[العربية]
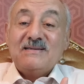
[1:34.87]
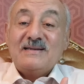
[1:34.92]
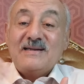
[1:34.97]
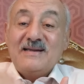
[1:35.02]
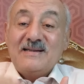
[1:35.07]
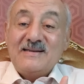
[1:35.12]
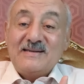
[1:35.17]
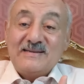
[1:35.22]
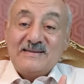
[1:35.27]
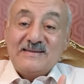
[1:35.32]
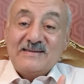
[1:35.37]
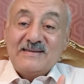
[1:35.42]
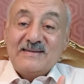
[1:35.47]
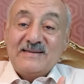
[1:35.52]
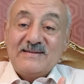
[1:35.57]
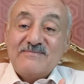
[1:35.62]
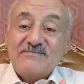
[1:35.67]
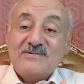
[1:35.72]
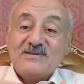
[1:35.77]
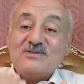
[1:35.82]
هل
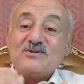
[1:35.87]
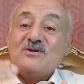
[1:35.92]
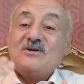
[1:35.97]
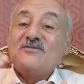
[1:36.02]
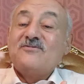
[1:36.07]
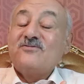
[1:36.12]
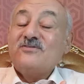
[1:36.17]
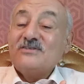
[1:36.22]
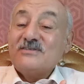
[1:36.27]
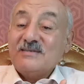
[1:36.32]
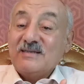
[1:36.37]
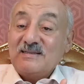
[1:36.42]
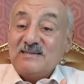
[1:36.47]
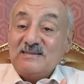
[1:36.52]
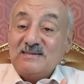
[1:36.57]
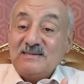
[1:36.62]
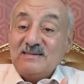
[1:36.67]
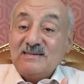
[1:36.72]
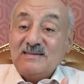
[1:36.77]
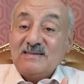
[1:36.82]
لما تقف تصلي